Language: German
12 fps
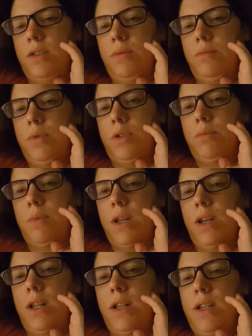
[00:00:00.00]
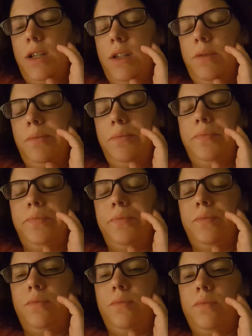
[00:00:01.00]
ähm, zu meinen Eltern
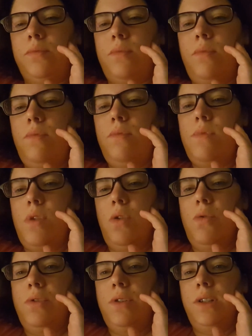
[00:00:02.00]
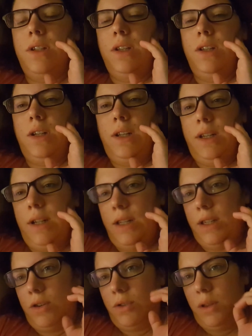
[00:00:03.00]
und sehen dann
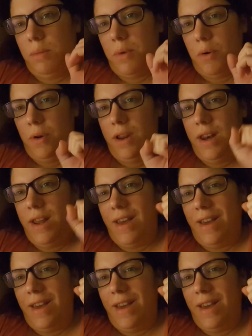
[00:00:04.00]
endlich auch die Pauline.